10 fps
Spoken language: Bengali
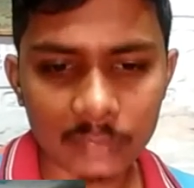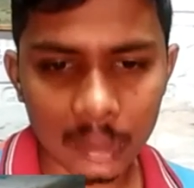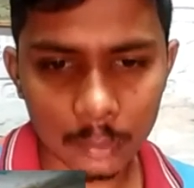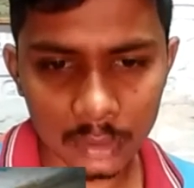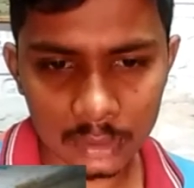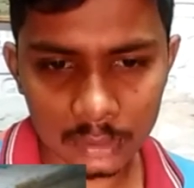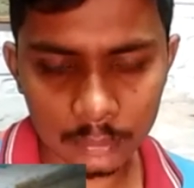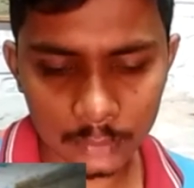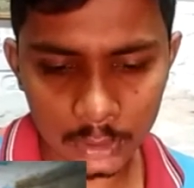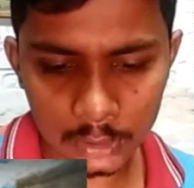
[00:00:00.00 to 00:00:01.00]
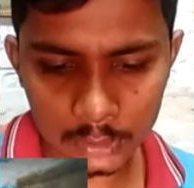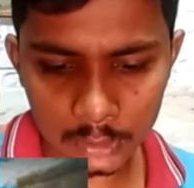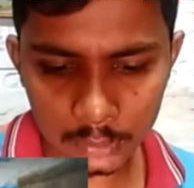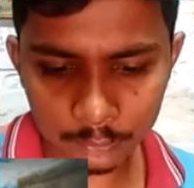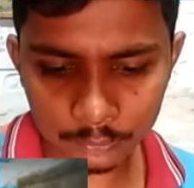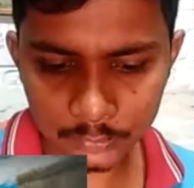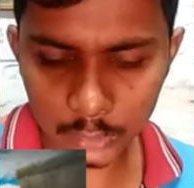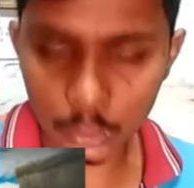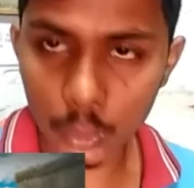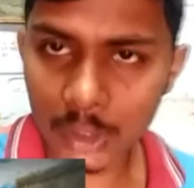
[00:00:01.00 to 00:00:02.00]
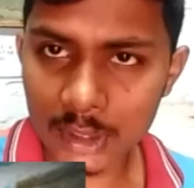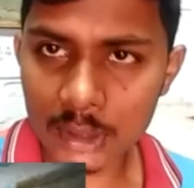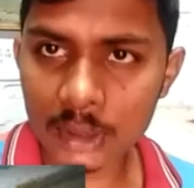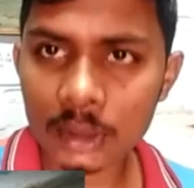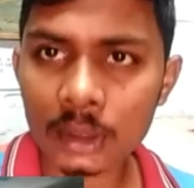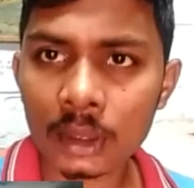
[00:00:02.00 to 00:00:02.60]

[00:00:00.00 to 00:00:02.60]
তারপরে মানে যে লোকেশন